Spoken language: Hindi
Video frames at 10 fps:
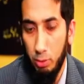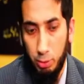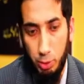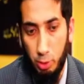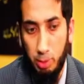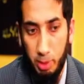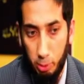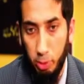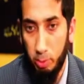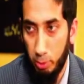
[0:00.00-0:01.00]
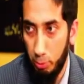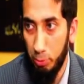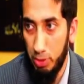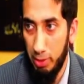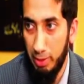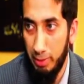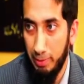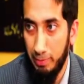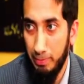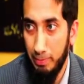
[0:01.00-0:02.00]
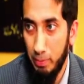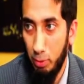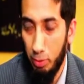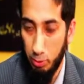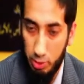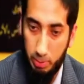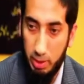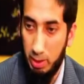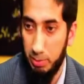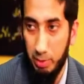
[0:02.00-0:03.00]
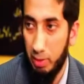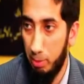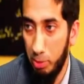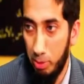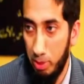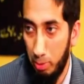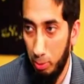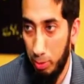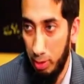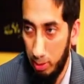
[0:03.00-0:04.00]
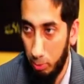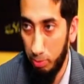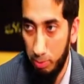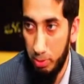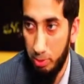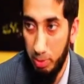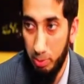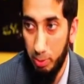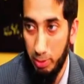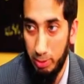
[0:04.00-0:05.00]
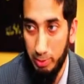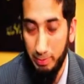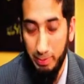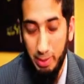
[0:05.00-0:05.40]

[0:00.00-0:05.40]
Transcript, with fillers: उसी दौरान मैंने थोड़ी बहुत उर्दू सीखी क्योंकि उससे पहले हम सिर्फ घर में जर्मनी बोलते थे अबों में भी जर्मनी बोलते थे